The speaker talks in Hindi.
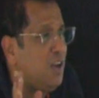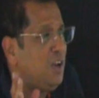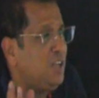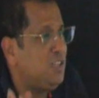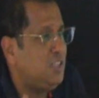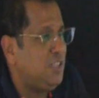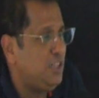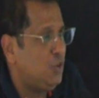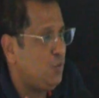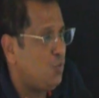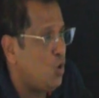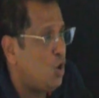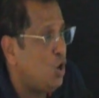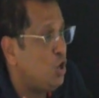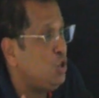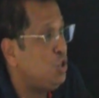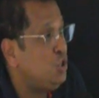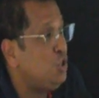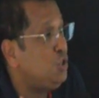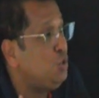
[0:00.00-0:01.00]
डज इट
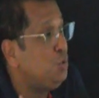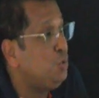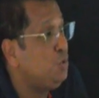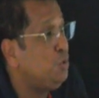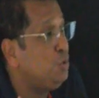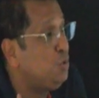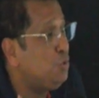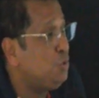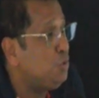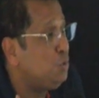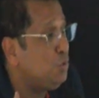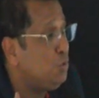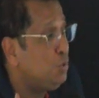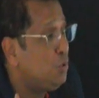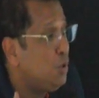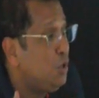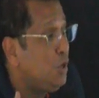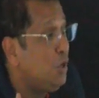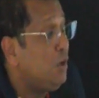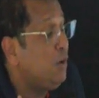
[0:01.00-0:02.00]
वॉन्ट टू
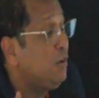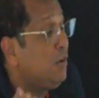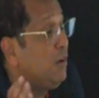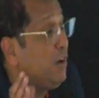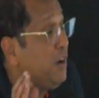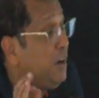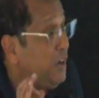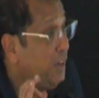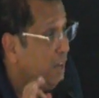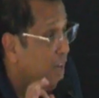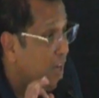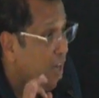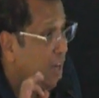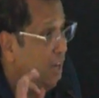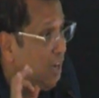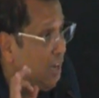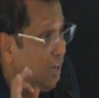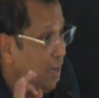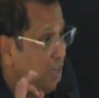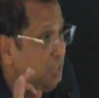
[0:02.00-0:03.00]

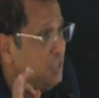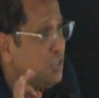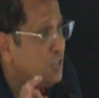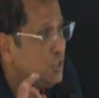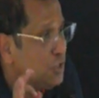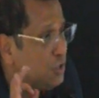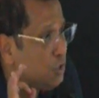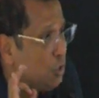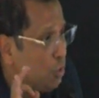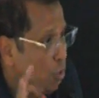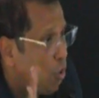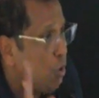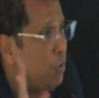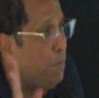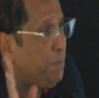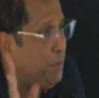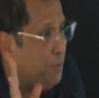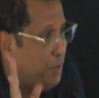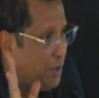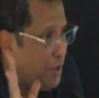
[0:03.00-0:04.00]
करटेल इट्स
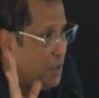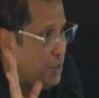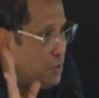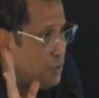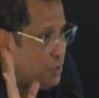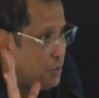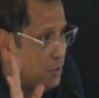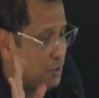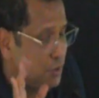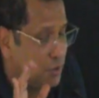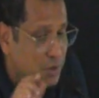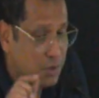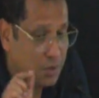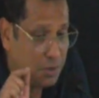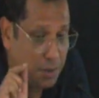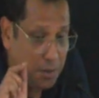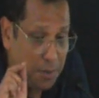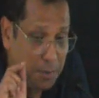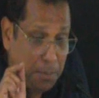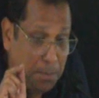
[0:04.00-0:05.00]
ऑपरेशन
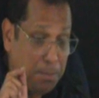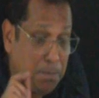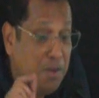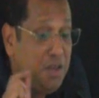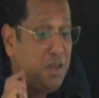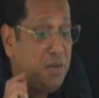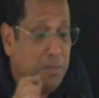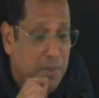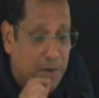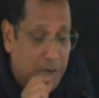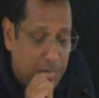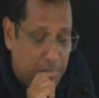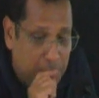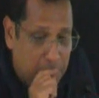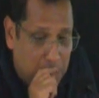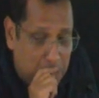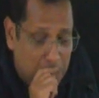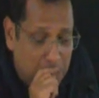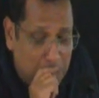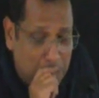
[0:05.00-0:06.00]
बी में
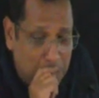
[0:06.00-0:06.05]
लिखो